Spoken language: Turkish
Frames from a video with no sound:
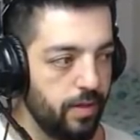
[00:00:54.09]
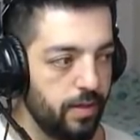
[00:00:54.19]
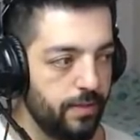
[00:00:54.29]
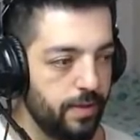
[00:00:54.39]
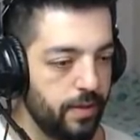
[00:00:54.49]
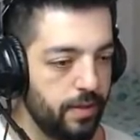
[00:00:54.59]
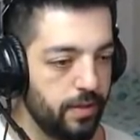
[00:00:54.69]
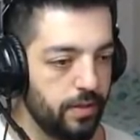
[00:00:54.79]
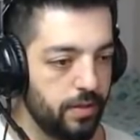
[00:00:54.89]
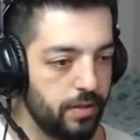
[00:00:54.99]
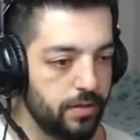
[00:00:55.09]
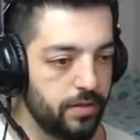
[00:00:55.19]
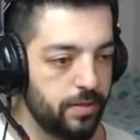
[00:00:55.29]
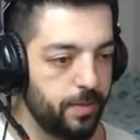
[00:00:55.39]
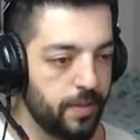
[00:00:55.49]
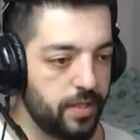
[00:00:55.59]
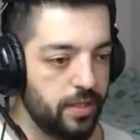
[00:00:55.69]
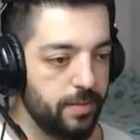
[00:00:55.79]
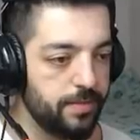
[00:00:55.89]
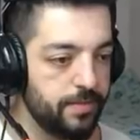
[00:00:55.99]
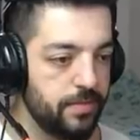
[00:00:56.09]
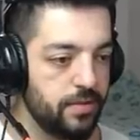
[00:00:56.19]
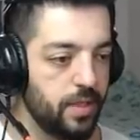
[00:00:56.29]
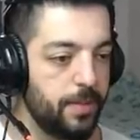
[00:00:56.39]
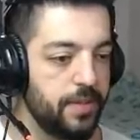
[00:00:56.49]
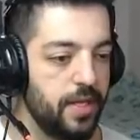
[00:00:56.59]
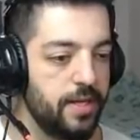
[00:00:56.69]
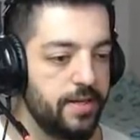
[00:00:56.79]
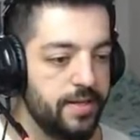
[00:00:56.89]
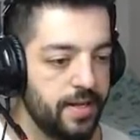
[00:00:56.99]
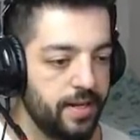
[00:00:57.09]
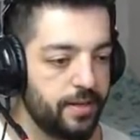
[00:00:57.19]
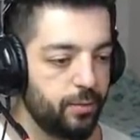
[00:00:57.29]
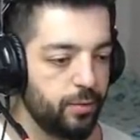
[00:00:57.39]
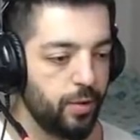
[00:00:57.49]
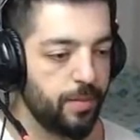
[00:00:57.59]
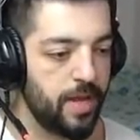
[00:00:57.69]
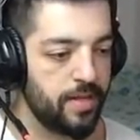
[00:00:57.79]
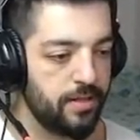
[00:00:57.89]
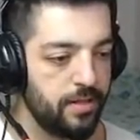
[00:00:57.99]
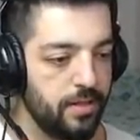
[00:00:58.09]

Evet. Bakalım tepede neler oluyor hemen.